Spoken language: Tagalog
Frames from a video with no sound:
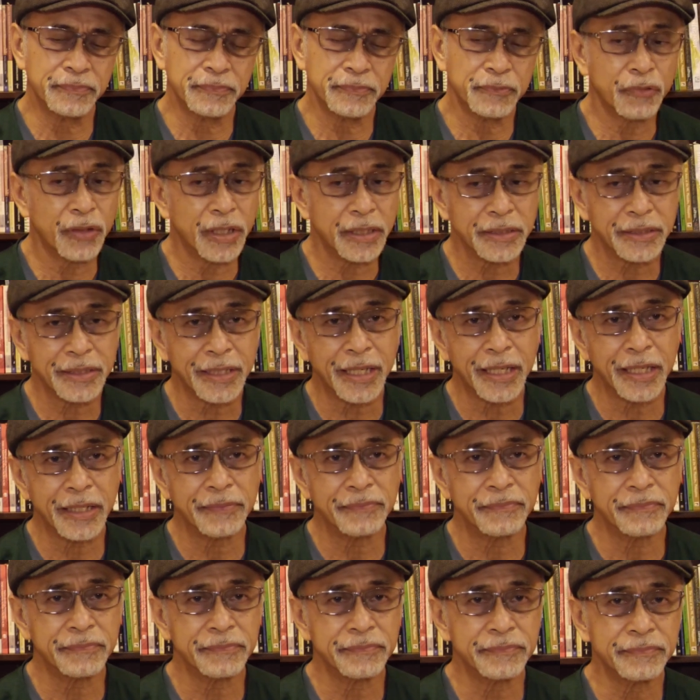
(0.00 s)
One
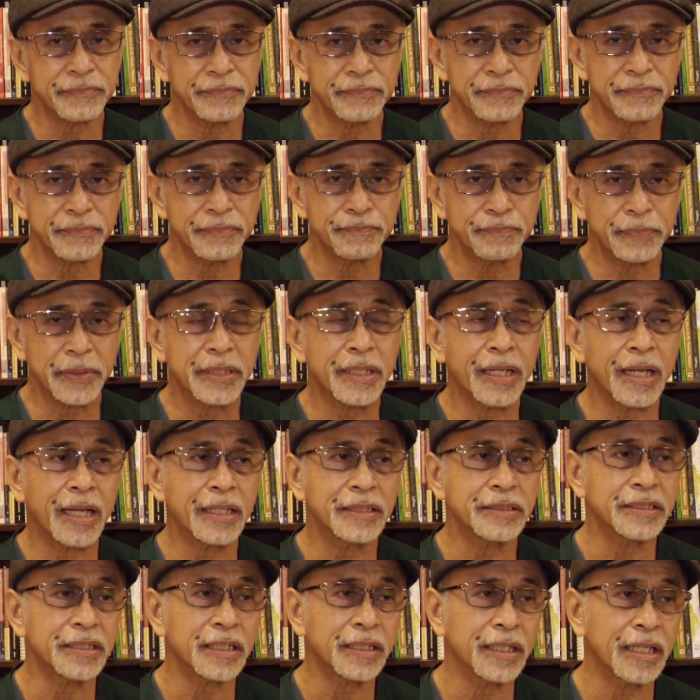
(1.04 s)
time,
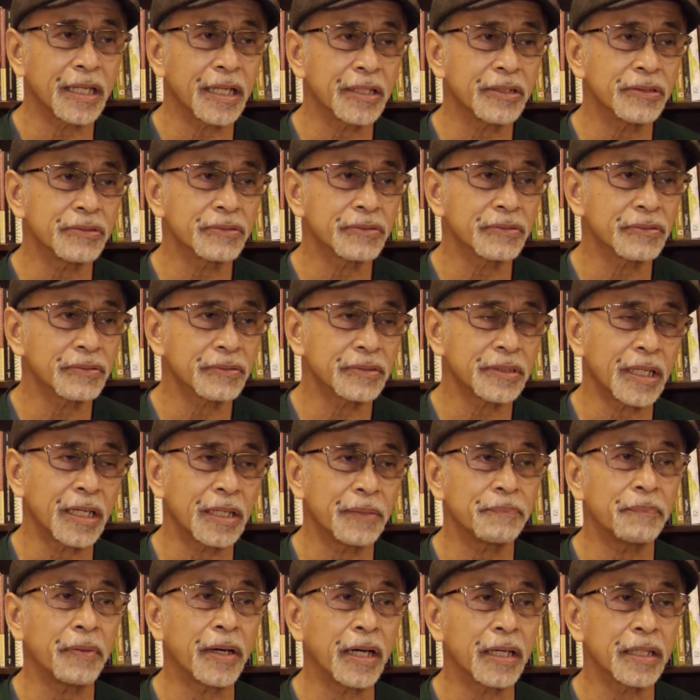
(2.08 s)
pinlansya nila yung
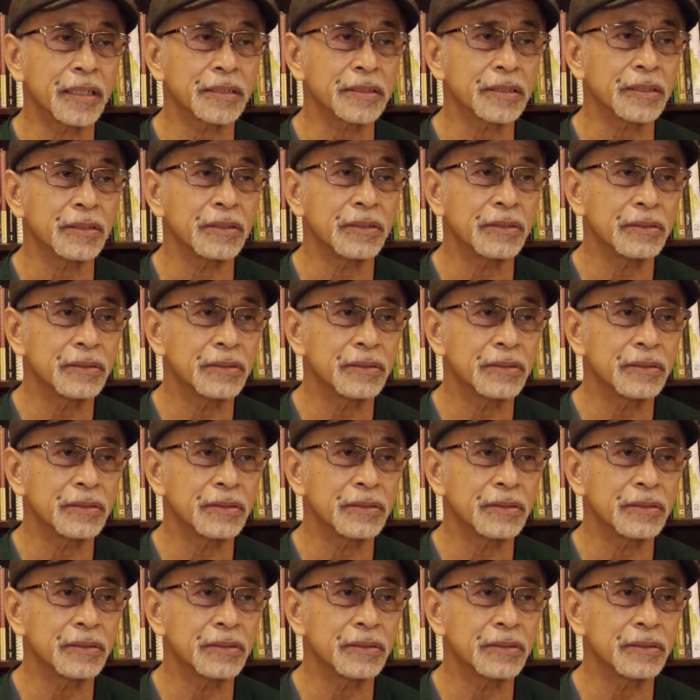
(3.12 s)
talampakan ko.